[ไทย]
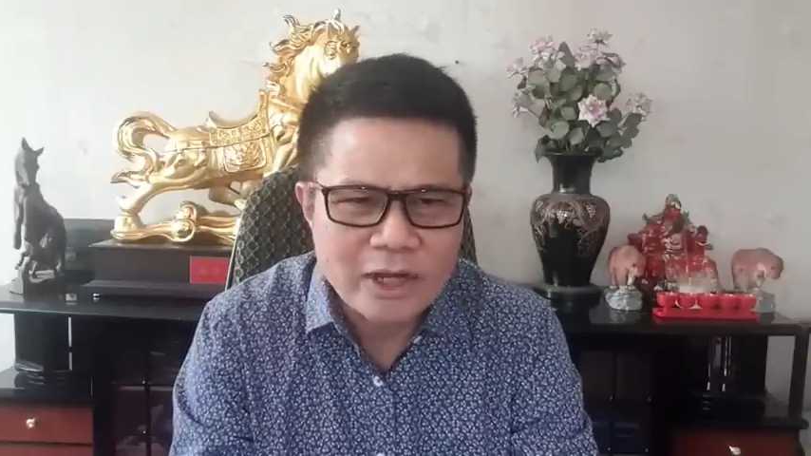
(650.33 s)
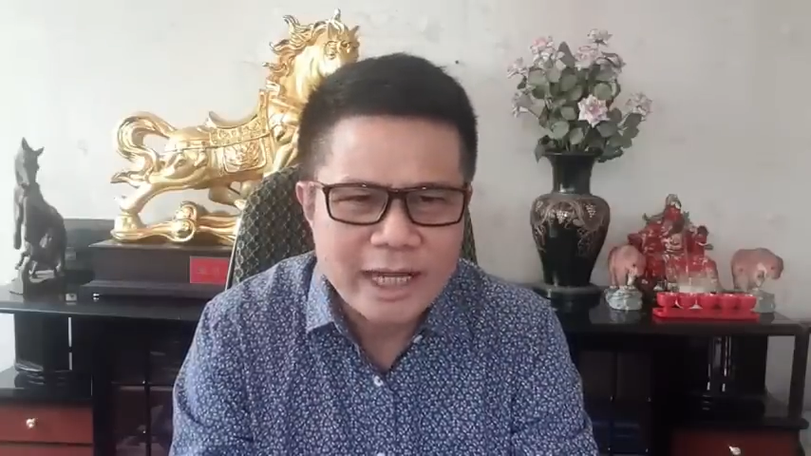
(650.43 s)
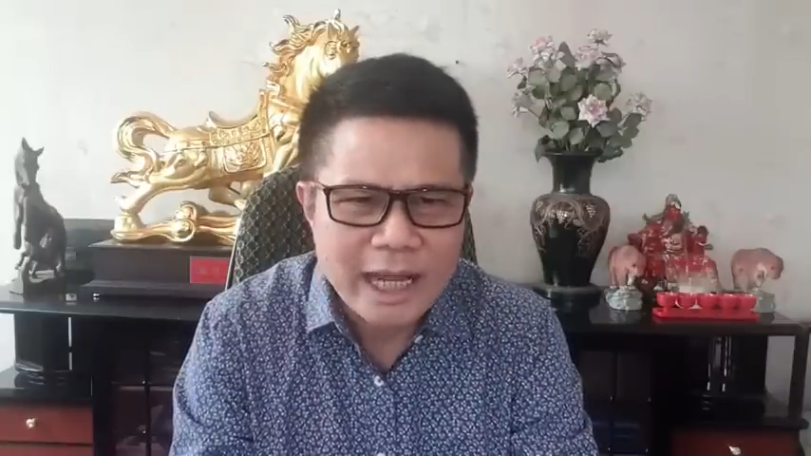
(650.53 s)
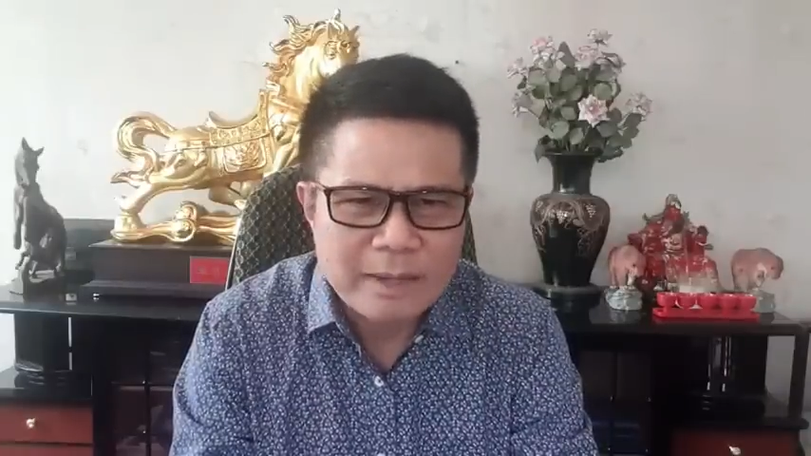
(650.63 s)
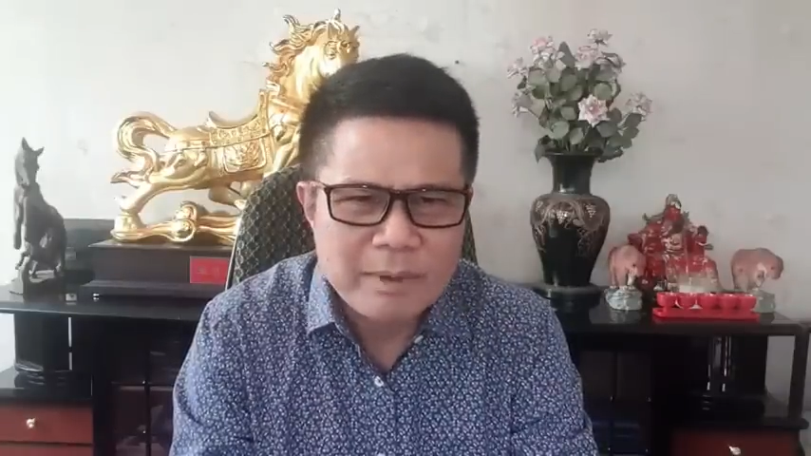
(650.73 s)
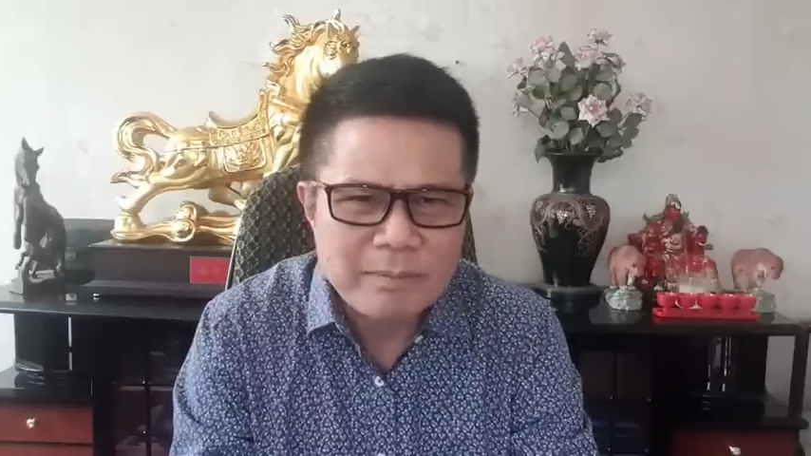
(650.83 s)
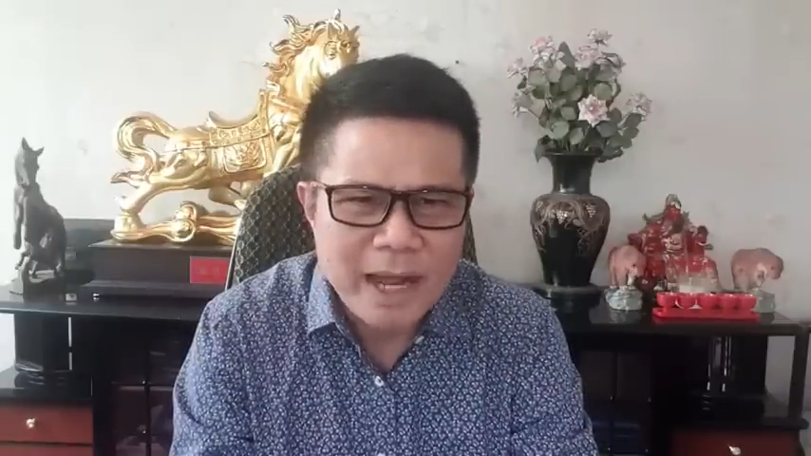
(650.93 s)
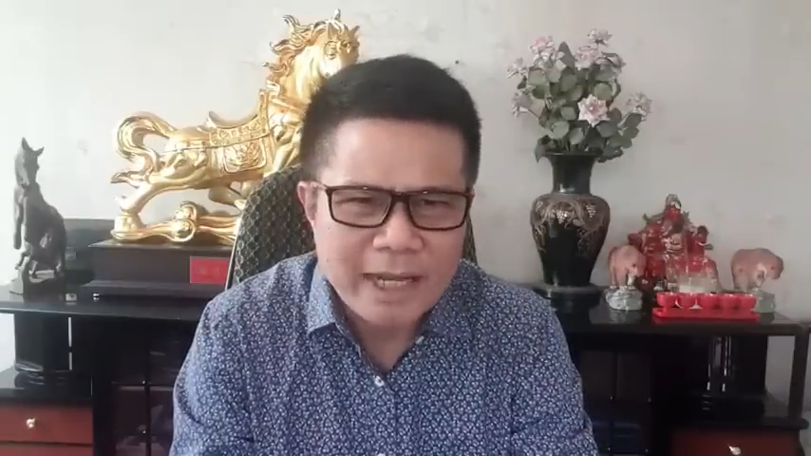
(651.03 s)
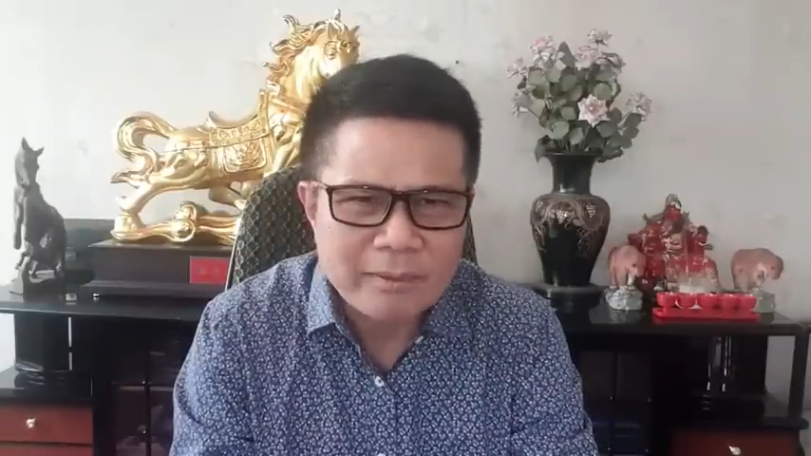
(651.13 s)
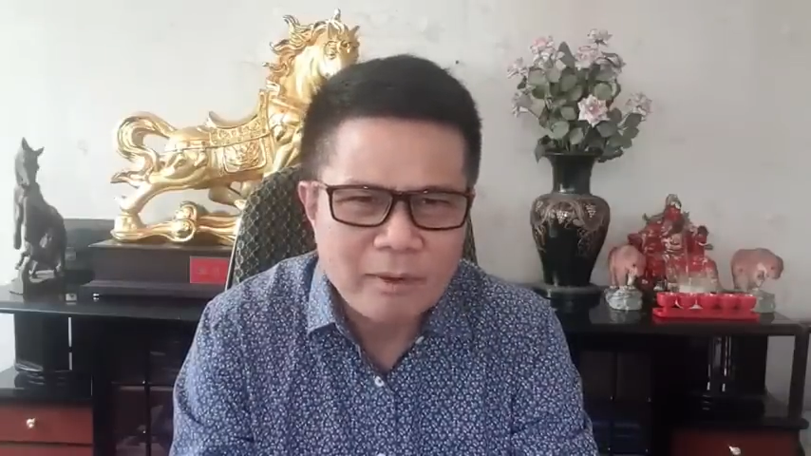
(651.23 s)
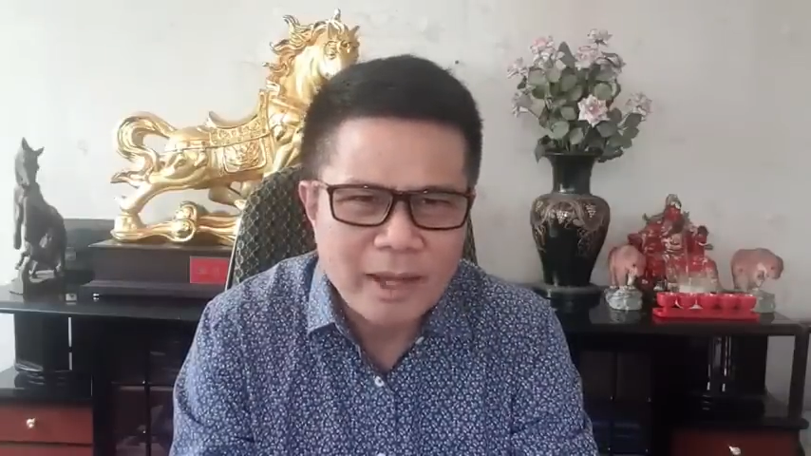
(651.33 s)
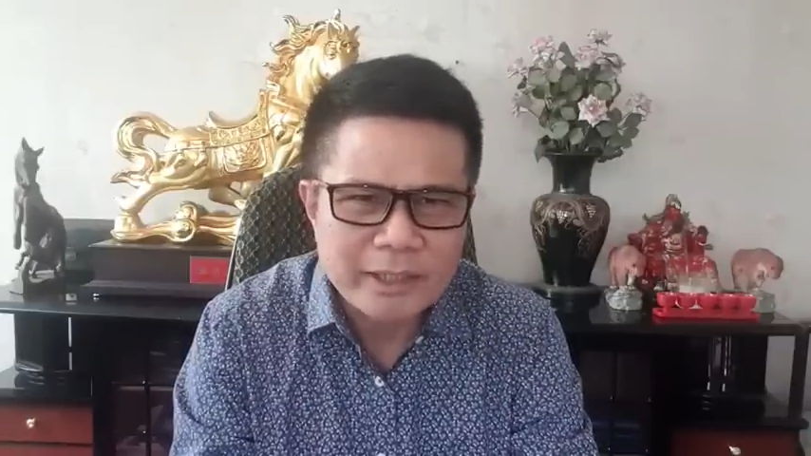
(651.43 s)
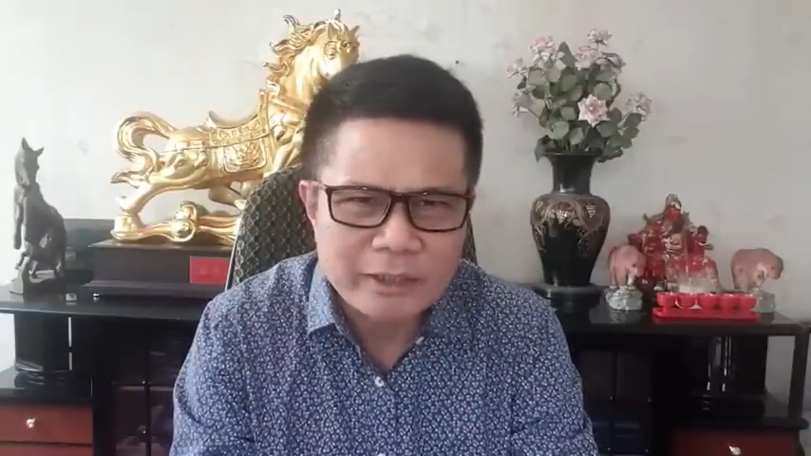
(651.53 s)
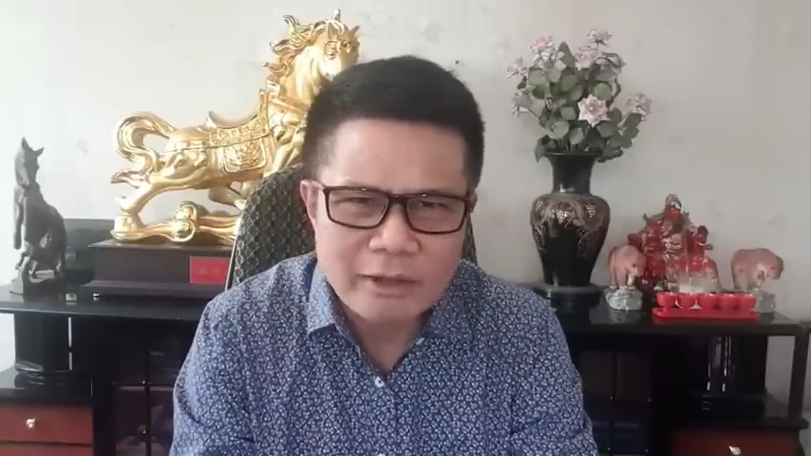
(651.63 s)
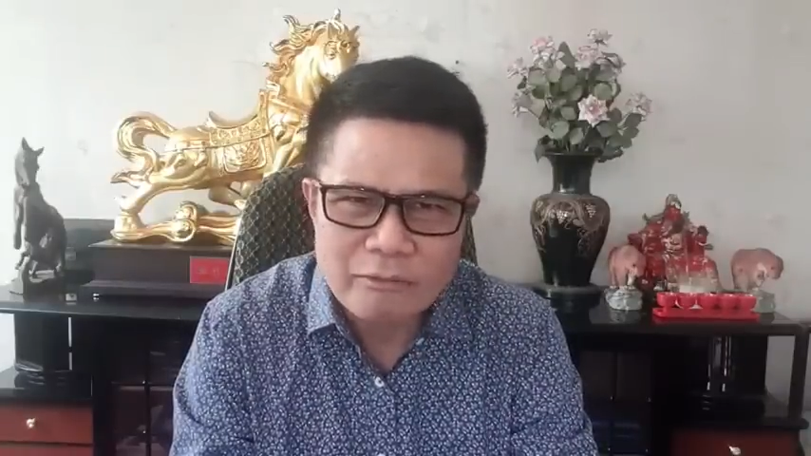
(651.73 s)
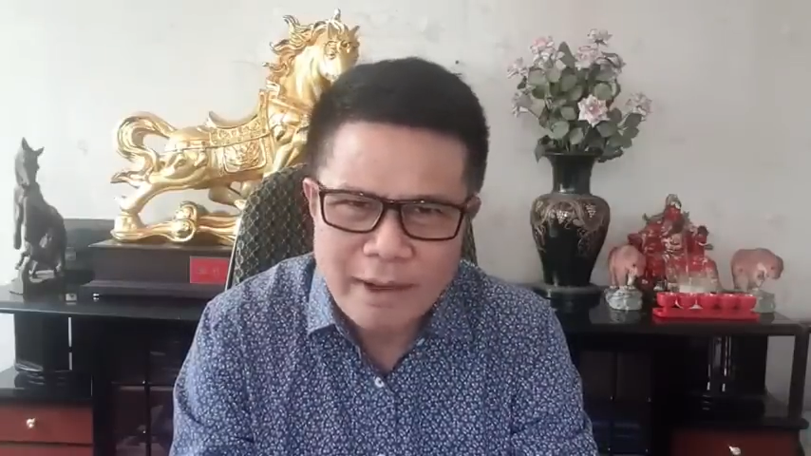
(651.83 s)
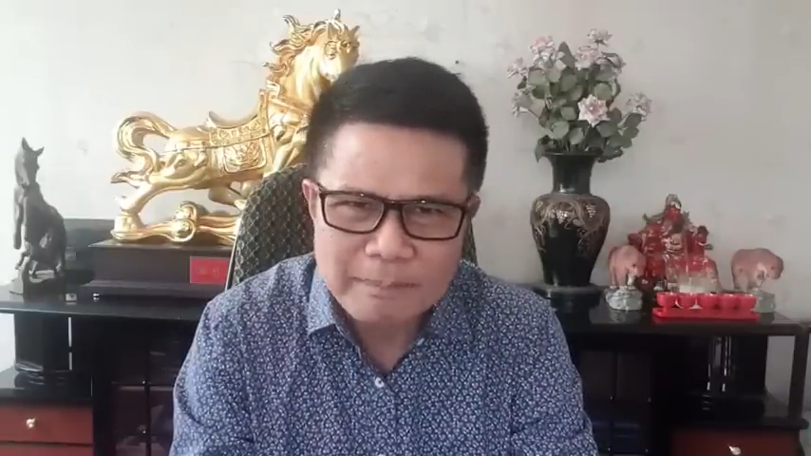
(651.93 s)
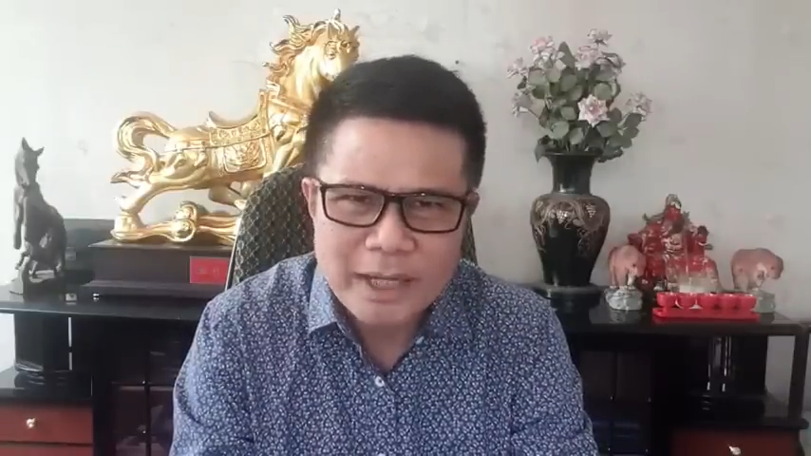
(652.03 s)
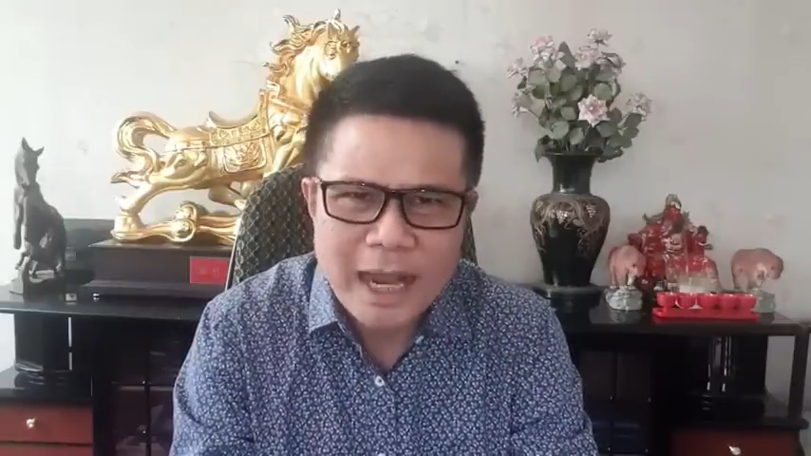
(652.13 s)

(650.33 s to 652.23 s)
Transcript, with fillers: ในการพิปรายเนี่ยผมอาจจะต้องแวบ